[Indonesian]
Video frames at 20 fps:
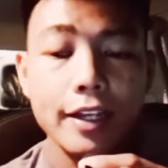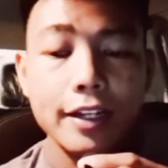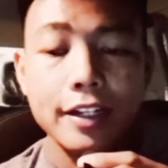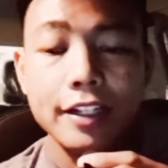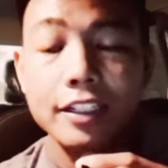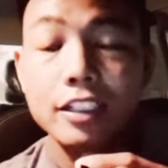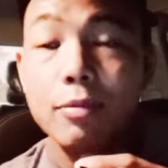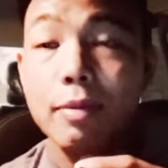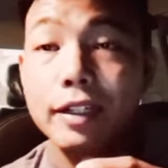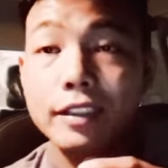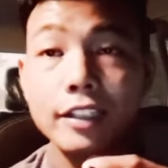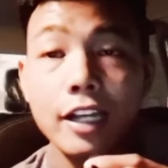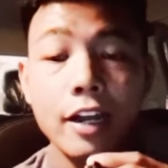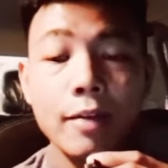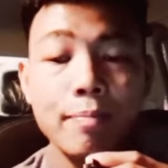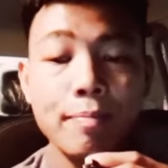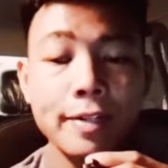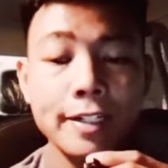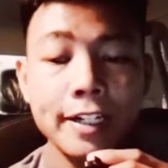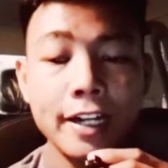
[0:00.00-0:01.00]
di
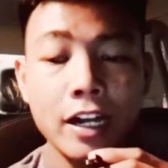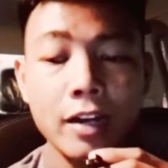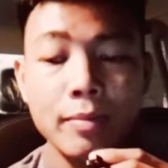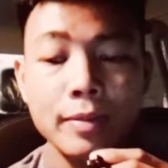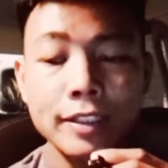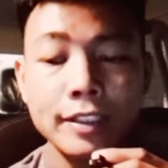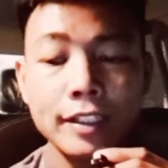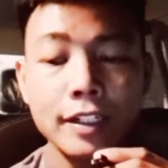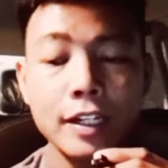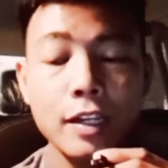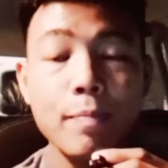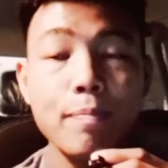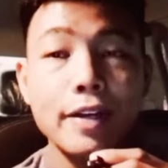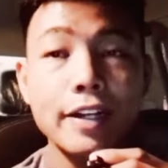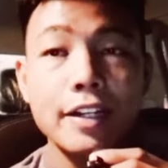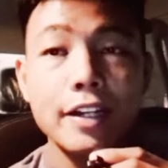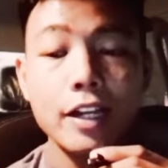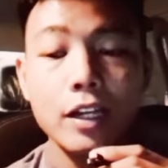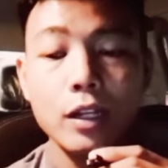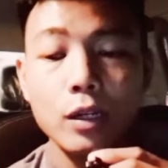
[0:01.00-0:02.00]
jabatan Perdana Menteri
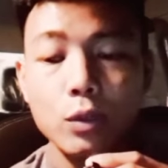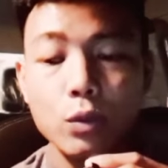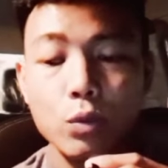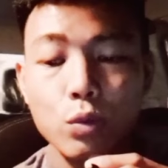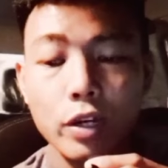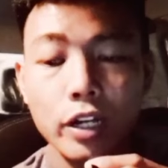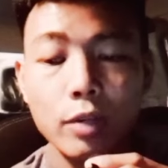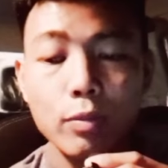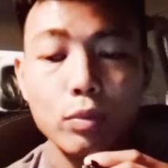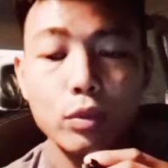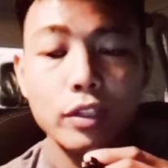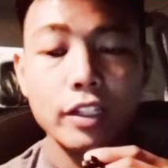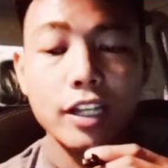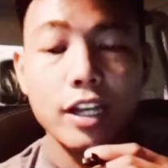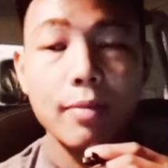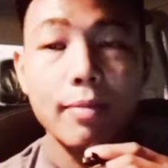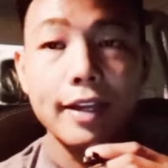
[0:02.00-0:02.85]
pada 2013